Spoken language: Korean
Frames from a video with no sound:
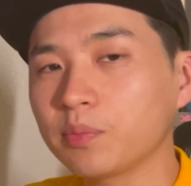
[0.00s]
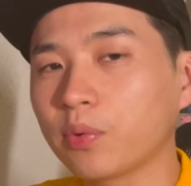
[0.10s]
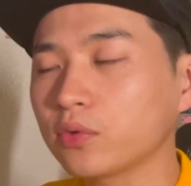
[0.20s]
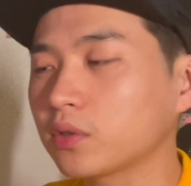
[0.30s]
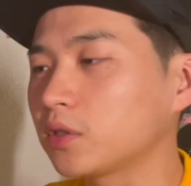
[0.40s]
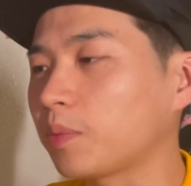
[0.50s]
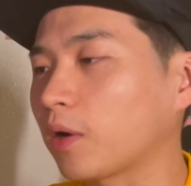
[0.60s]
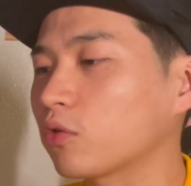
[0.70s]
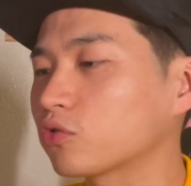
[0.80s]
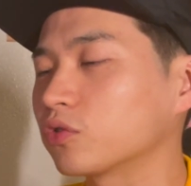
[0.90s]
폰트를
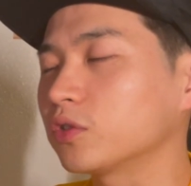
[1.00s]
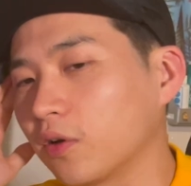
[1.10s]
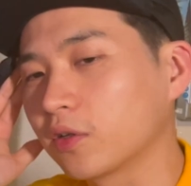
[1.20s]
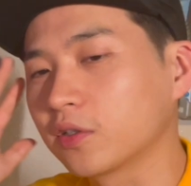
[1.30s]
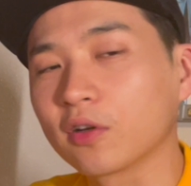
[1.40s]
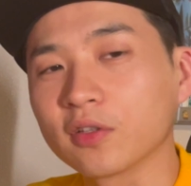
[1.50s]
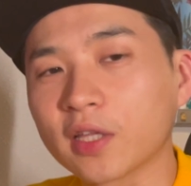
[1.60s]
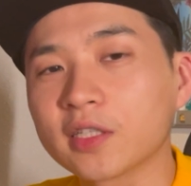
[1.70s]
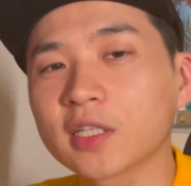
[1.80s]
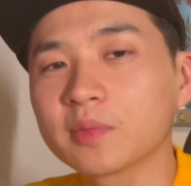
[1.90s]
바꿔주는 그런
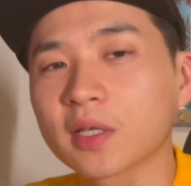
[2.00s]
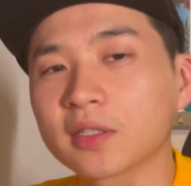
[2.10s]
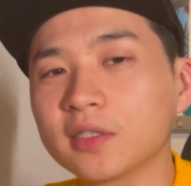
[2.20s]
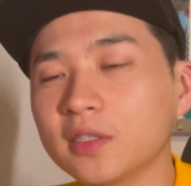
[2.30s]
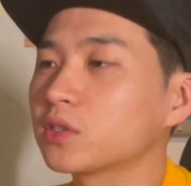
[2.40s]
대참사를